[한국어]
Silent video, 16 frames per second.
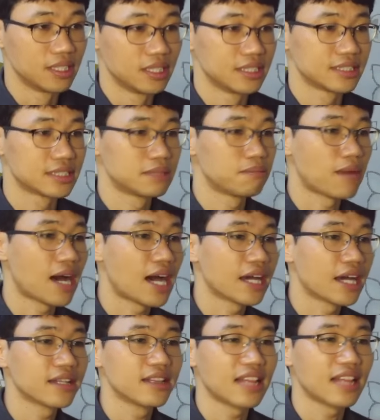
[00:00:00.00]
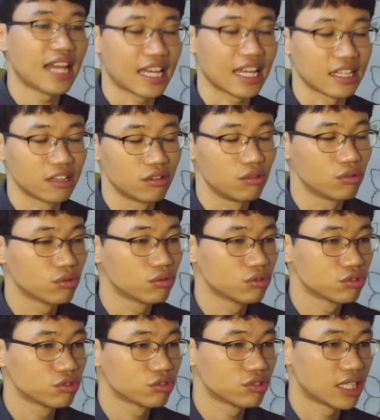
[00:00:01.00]
smile at
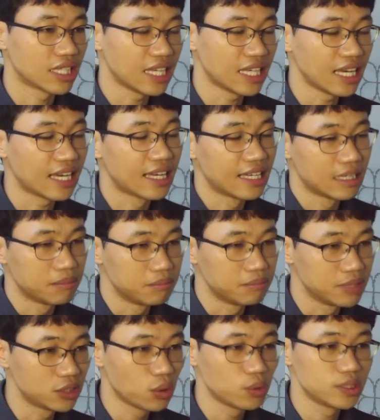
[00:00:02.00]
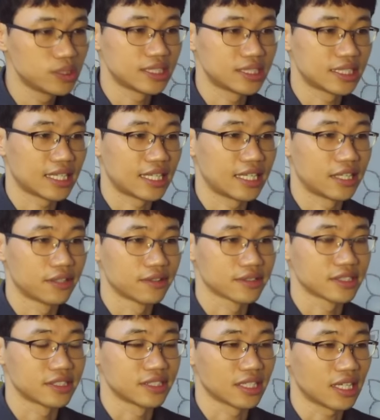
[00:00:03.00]
누구누구에게 미소 짓다예요.
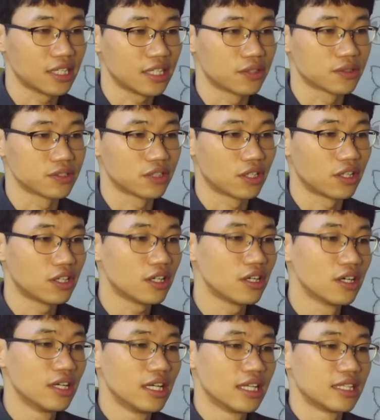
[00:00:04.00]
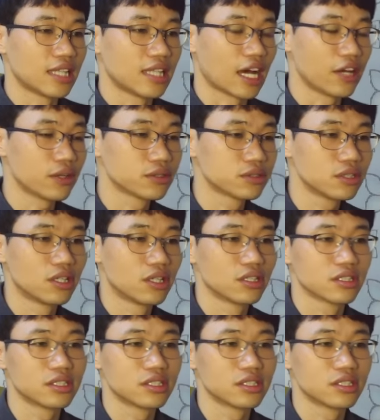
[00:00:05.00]
그러니까 여기서 나였어.